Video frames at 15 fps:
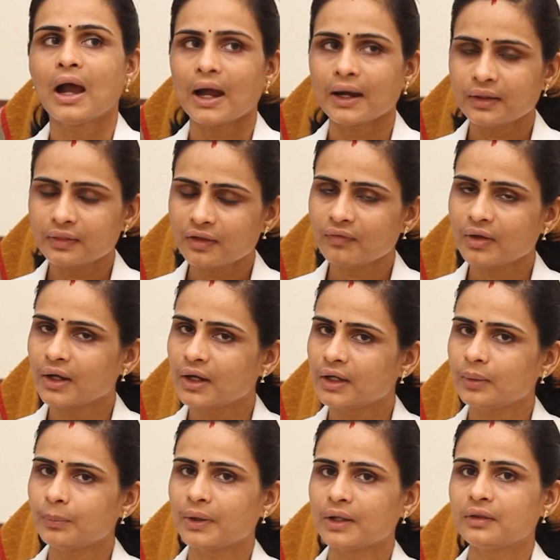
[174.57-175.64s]
அடுத்த
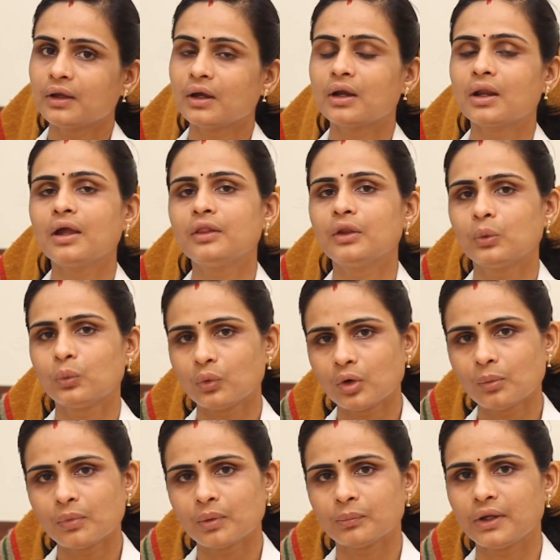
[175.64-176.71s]
வெரைட்டி பார்த்தீங்கன்னா இந்த
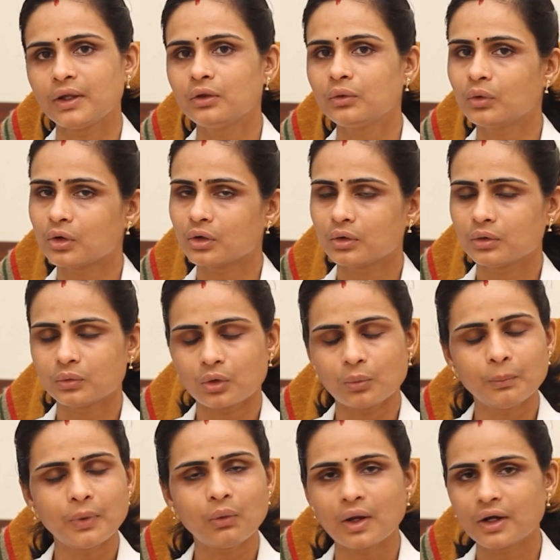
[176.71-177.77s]
ஓமம் இது ஒரு
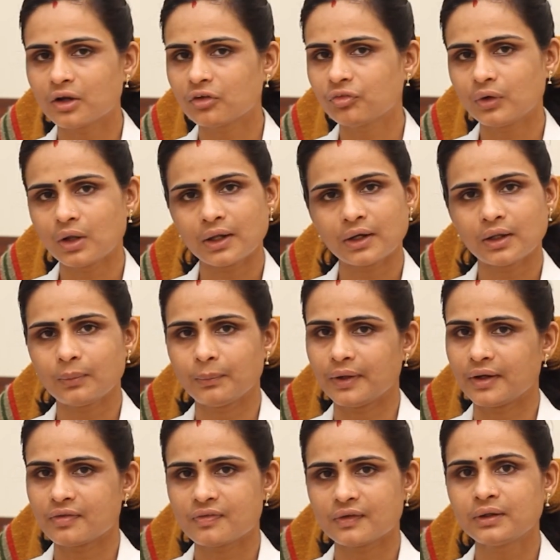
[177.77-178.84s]
ரொம்ப ஒண்டர்ஃபுல்லான
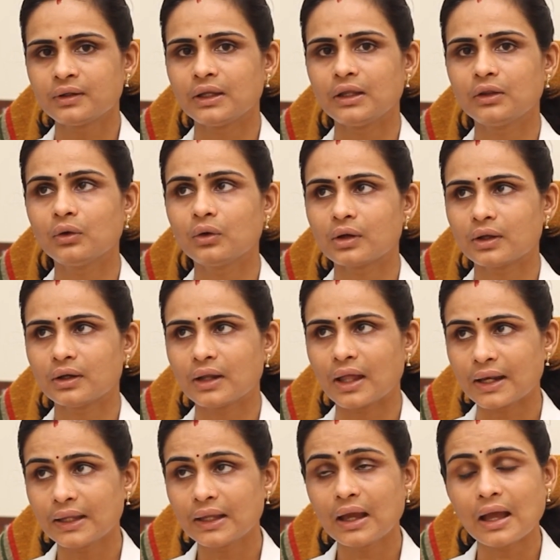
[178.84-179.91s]
மெடிசன் இது ஒரு
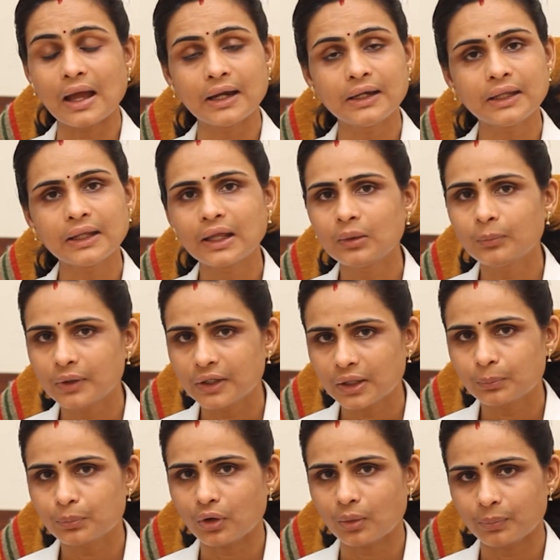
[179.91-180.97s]
நிறைய ஆன்டி
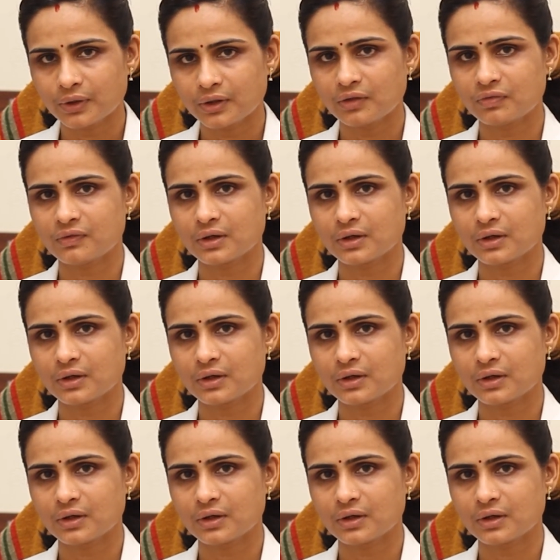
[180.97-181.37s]
ஹெல்மெண்டிக் ப்ராப்பர்ட்டிஸ்